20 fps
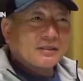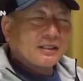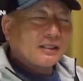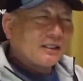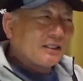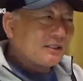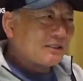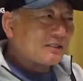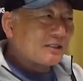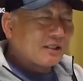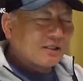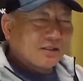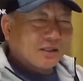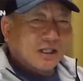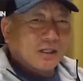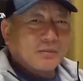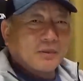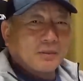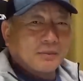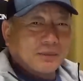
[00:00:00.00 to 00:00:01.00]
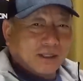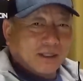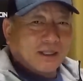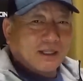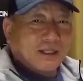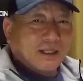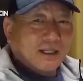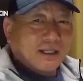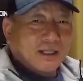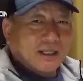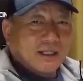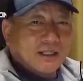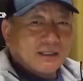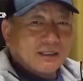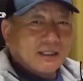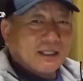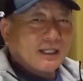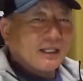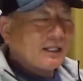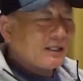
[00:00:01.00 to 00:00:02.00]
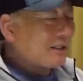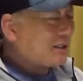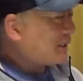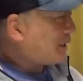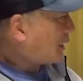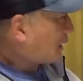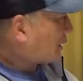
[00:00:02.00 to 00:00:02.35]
インサイド甘めに入り